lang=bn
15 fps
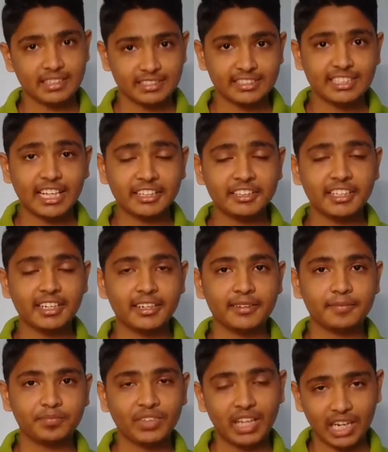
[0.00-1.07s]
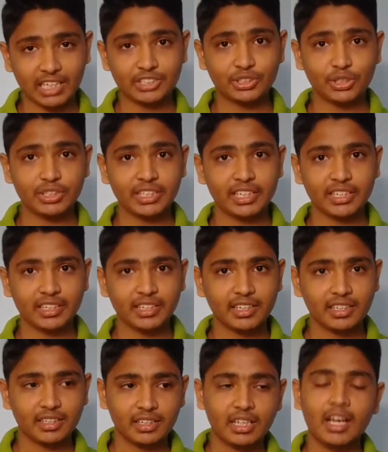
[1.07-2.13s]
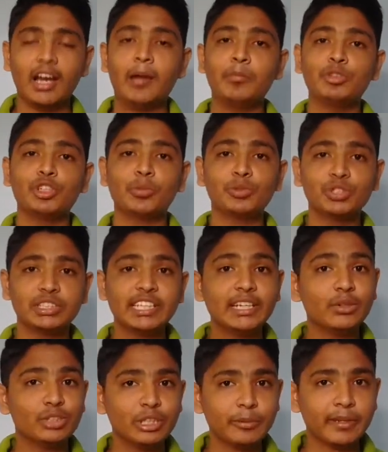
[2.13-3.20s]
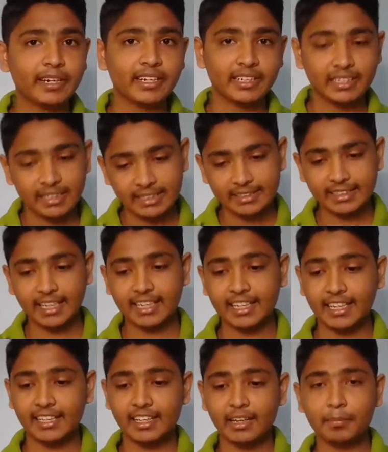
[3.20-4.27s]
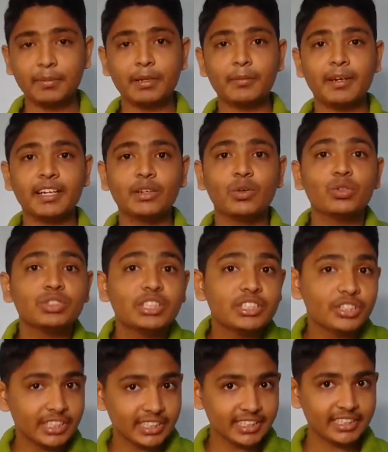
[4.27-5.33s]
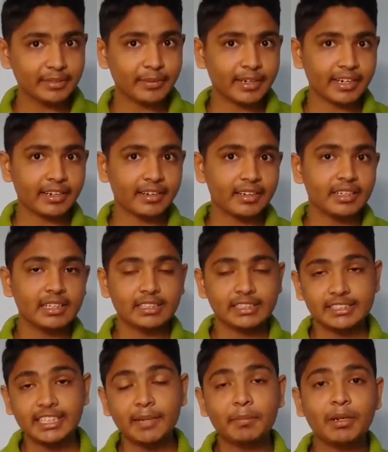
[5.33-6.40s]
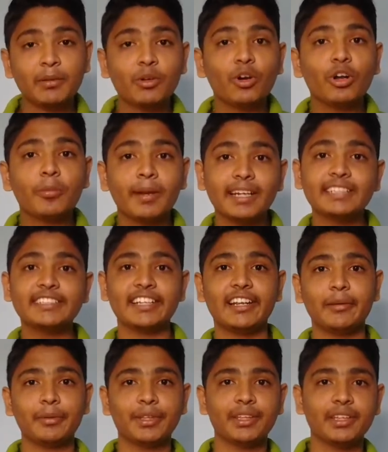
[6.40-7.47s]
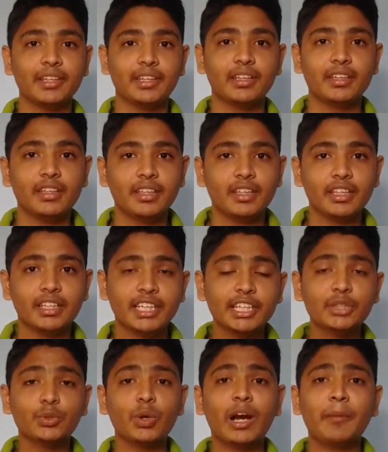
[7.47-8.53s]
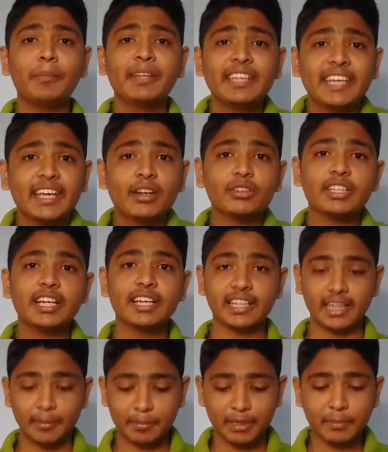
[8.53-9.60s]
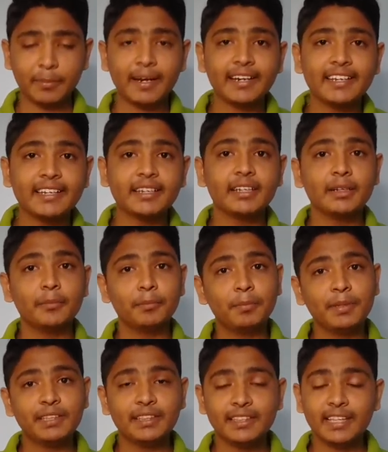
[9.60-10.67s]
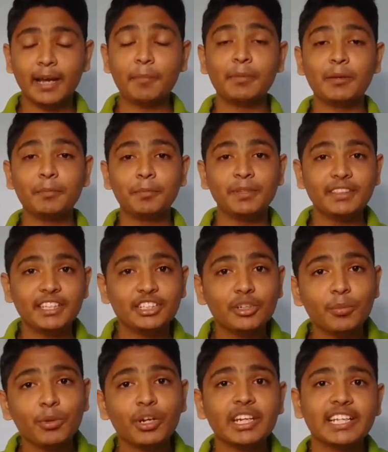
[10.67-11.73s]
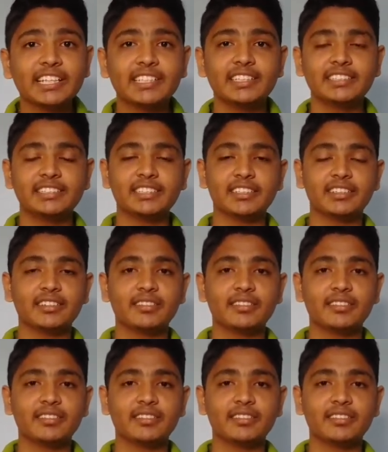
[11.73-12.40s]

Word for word: স্থান দিলেন আশ্রয় দিলেন আপনি সর্বোচ্চ কী করতে পারেন তাকে আপনার বাড়ির কর্তৃত্ব দিয়ে দিতে পারেন সে আপনার ঘর বাড়ি চালাবে কিন্তু আপনি কেন তাকে আপনার বাড়ির আপনার পিতৃ সম্পর্কে লিখে দিচ্ছেন